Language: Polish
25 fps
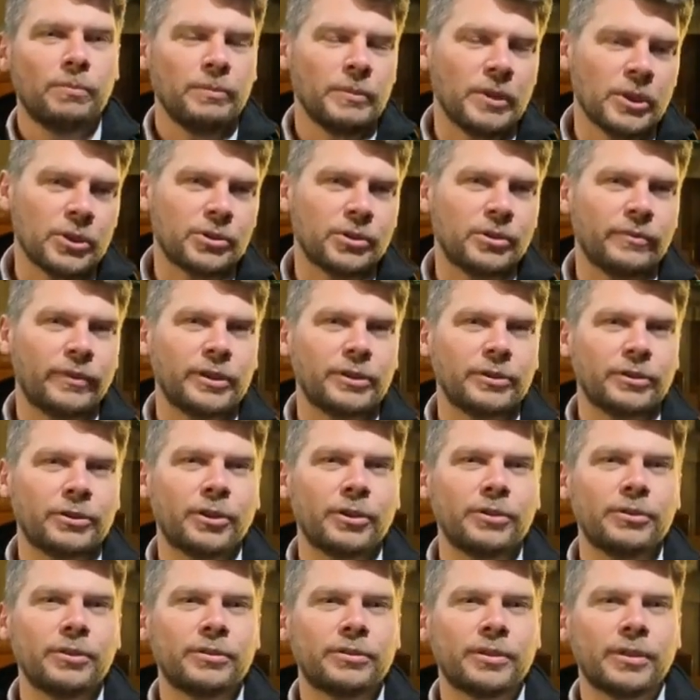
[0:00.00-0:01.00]
Jeszcze dwa
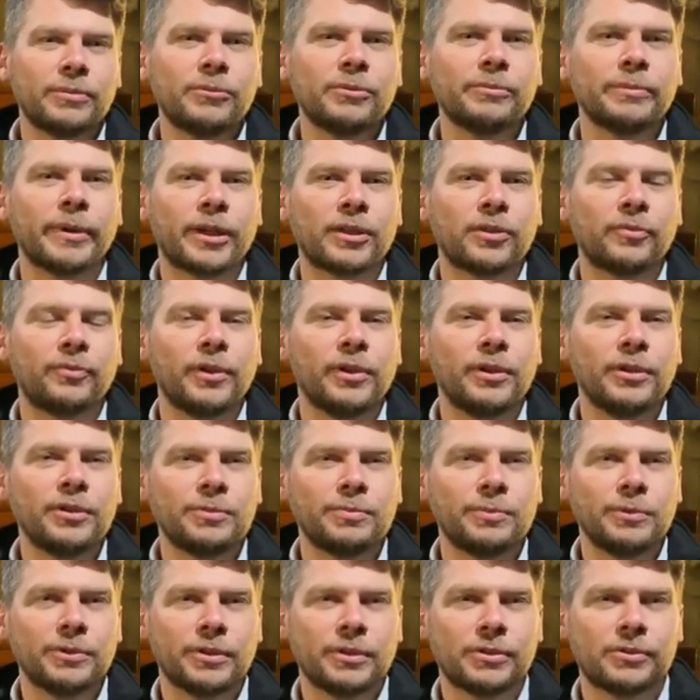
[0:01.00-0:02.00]
tygodnie temu
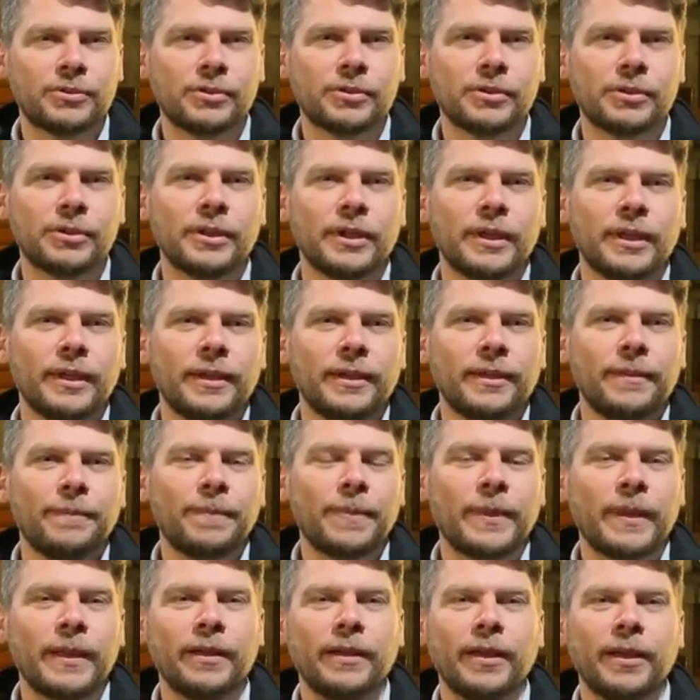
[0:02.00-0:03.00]
martwiliśmy się, czy
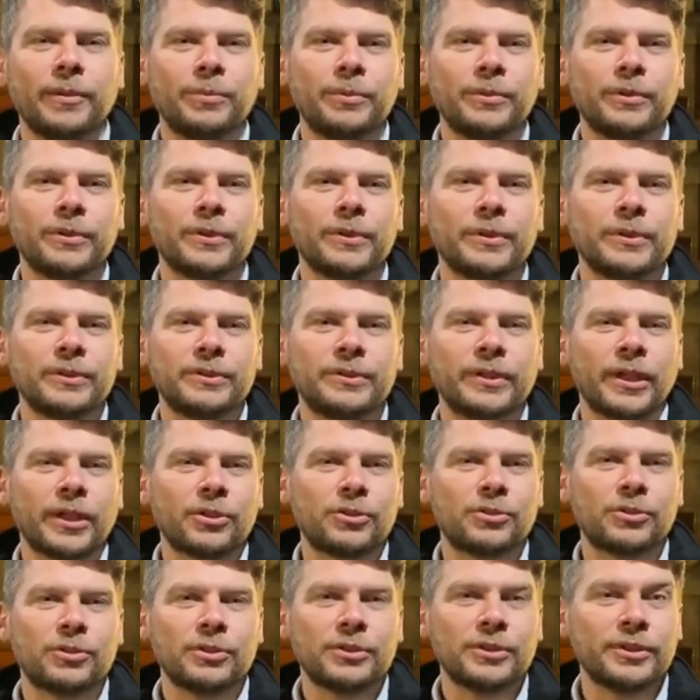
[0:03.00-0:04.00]
aby
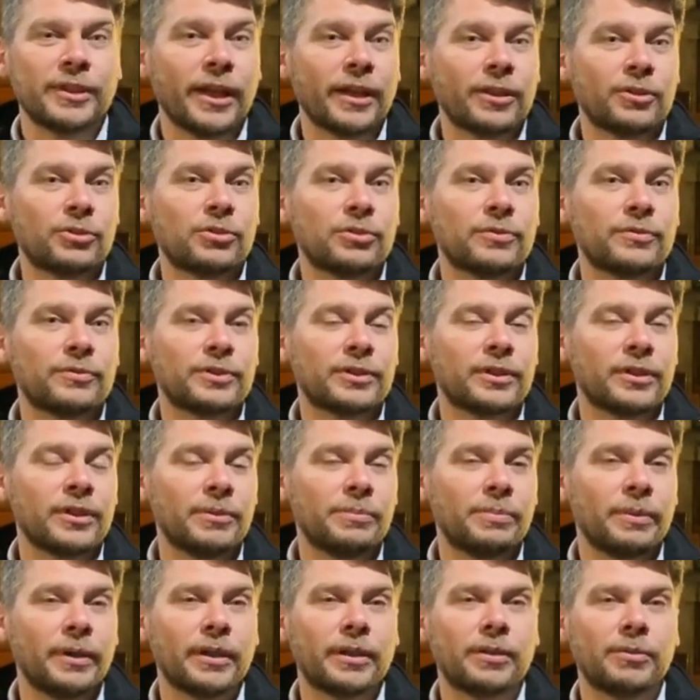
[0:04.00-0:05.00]
starczy w
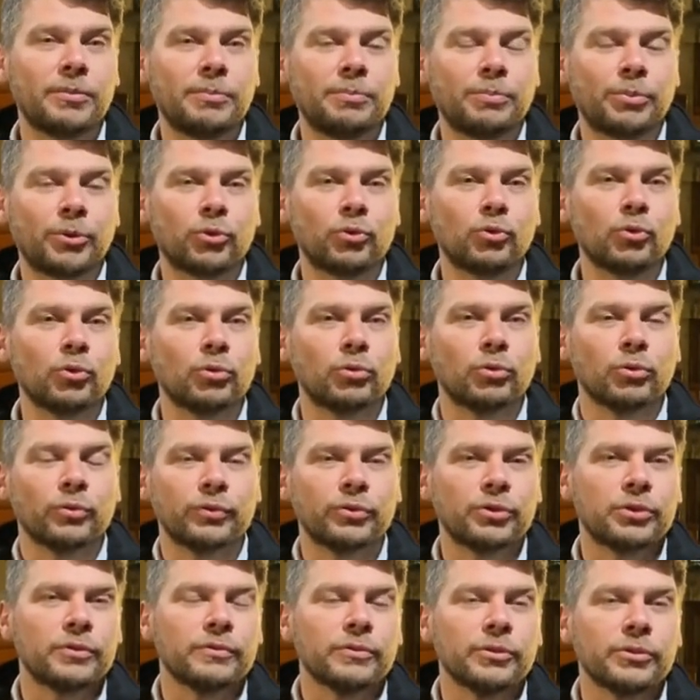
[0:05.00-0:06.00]
sklepach
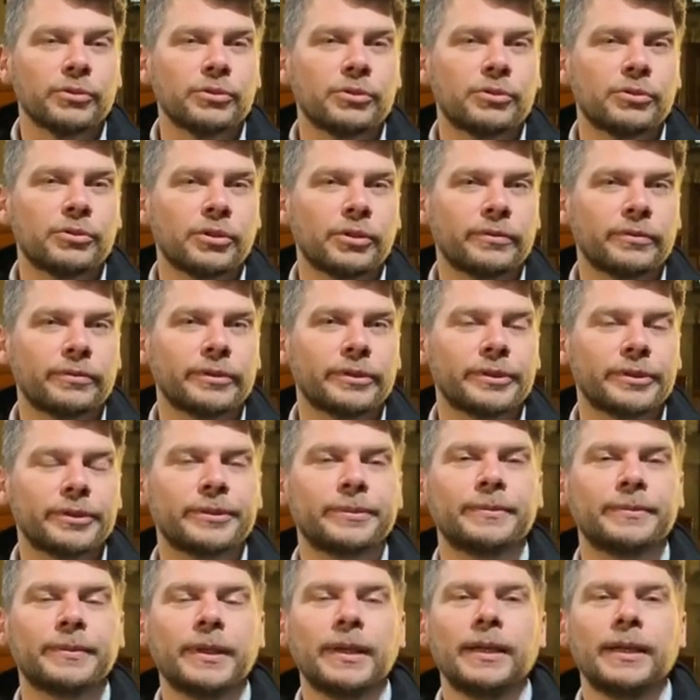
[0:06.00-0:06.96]
produktów żywnościowych.